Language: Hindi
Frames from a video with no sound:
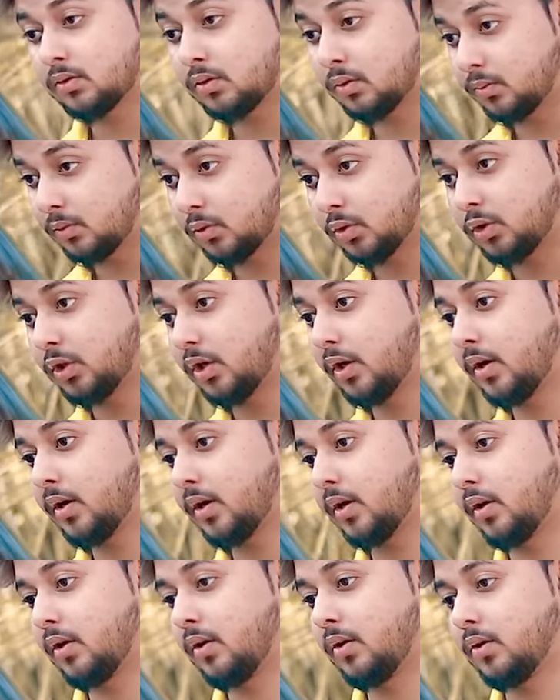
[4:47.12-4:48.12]
तुम कुछ नहीं
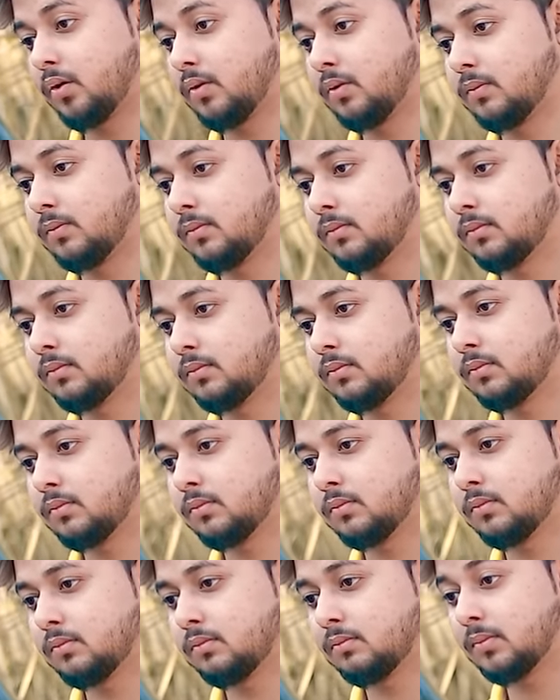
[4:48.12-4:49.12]
कर रही हो
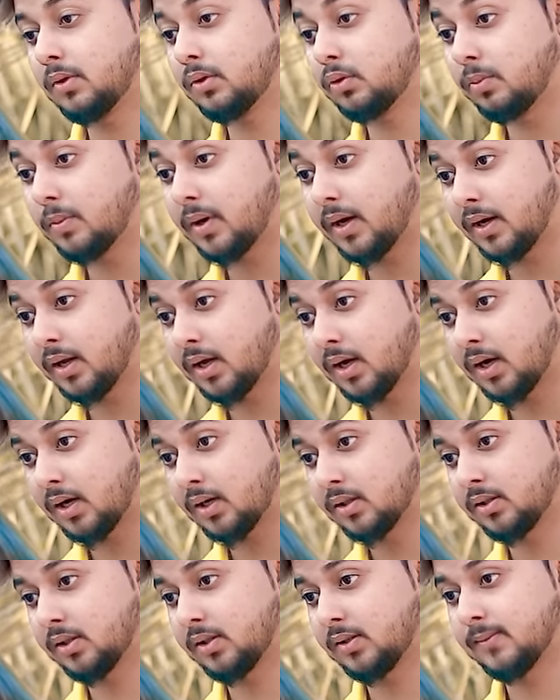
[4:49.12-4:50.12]
मैं तुम्हारी
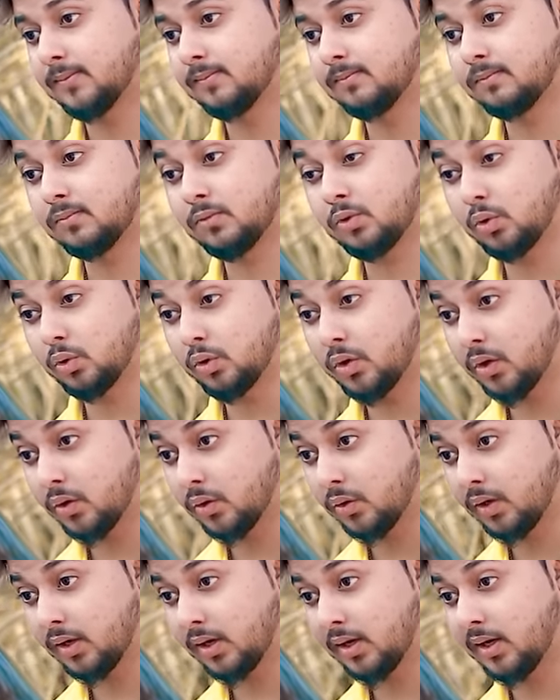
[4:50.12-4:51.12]
हाँ से दुखी
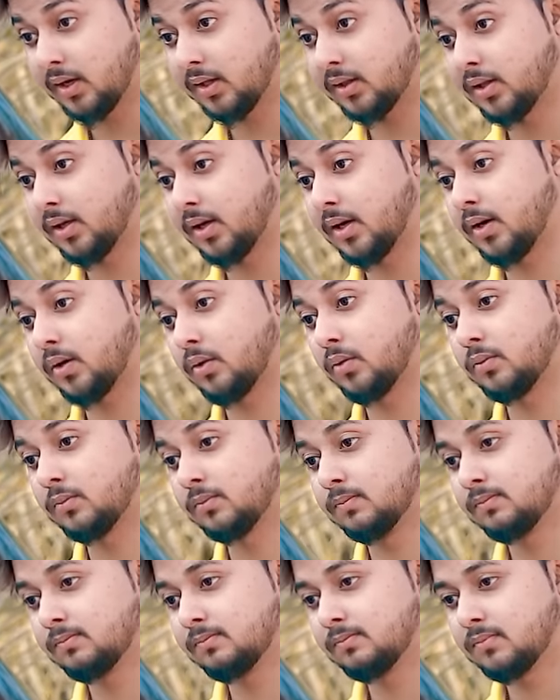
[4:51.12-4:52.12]
होने के लिए तैयार हूँ
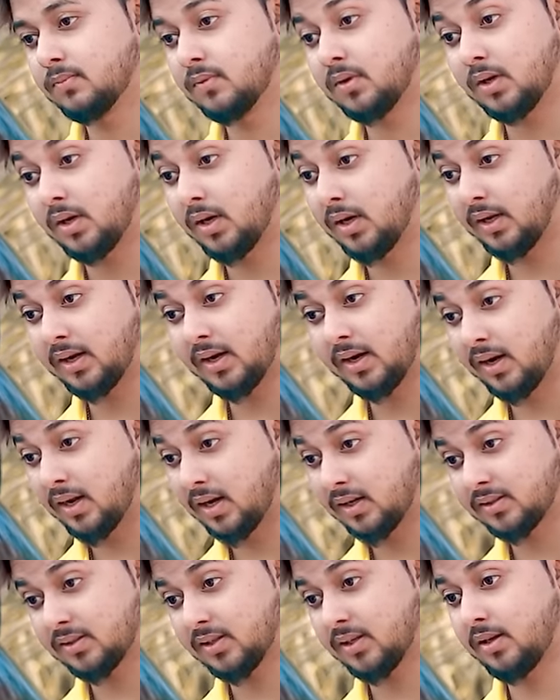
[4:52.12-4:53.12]
लेकिन
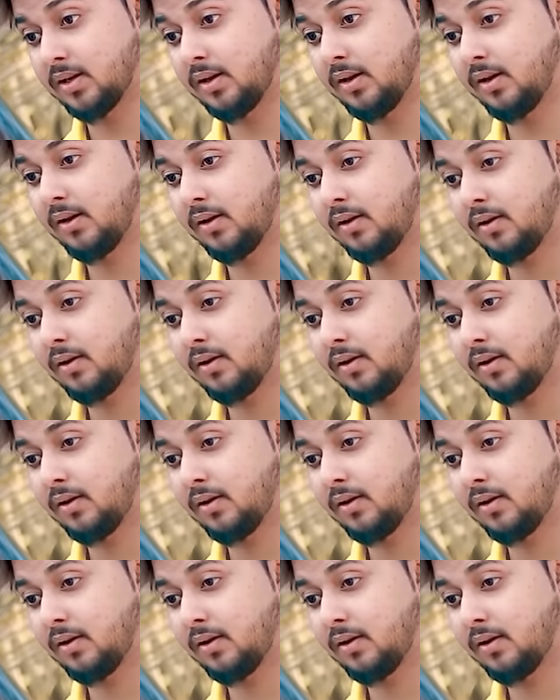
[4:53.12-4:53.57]
ना से नहीं